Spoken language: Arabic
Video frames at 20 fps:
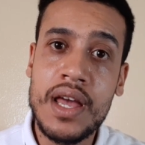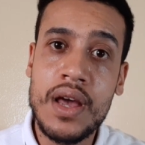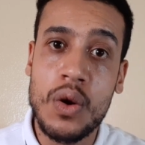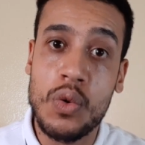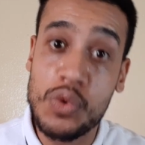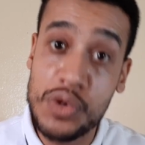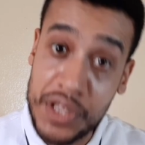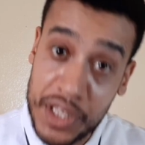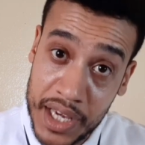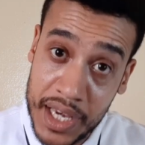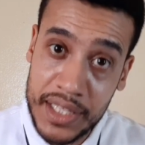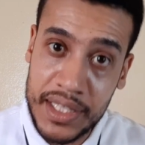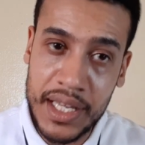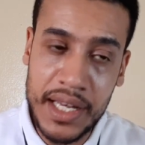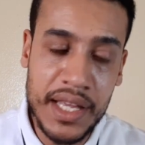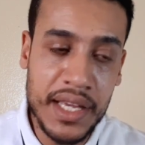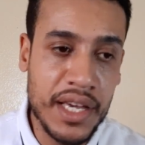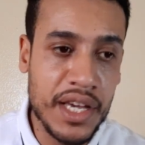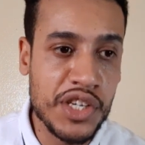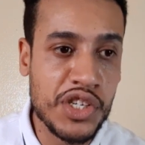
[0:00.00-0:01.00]

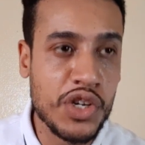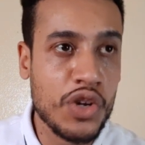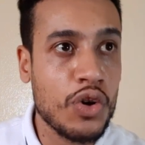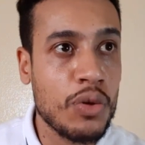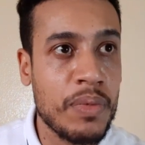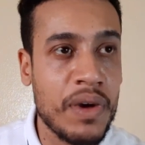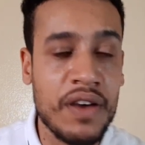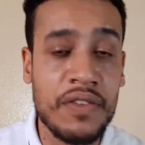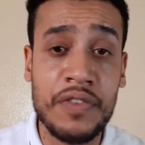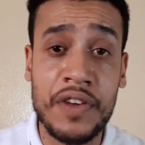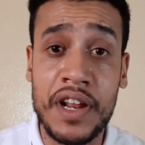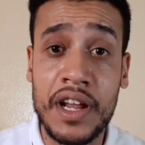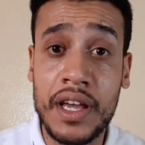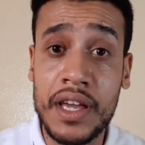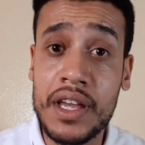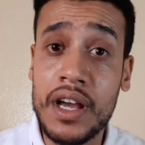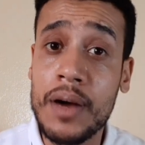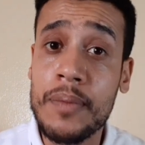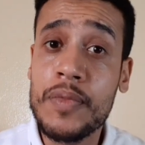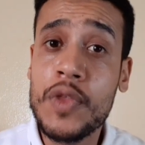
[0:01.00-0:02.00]
وكذلك جنوب
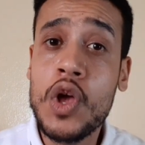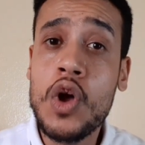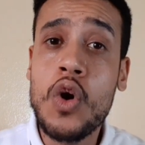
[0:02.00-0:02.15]
افريقيا